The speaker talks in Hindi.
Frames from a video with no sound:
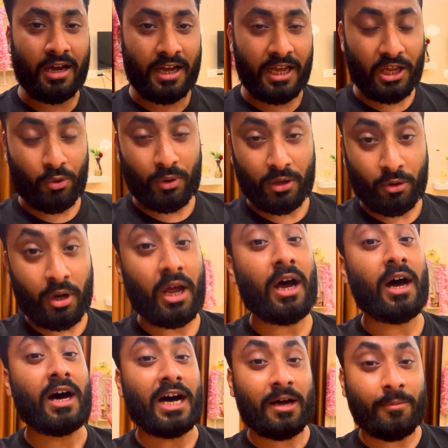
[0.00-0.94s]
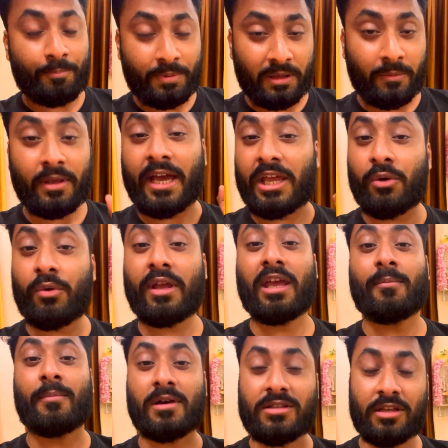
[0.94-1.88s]
आए हुए हैं और हाँ अप्पी भी आई हुई
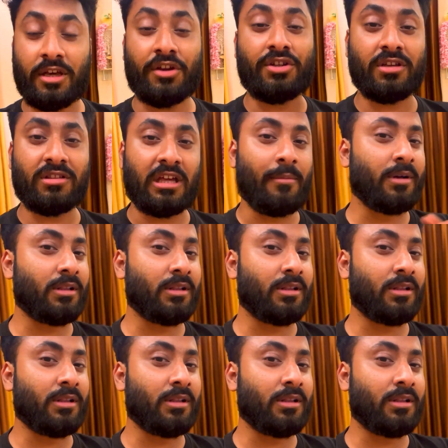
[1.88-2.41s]
है मज़र शीजा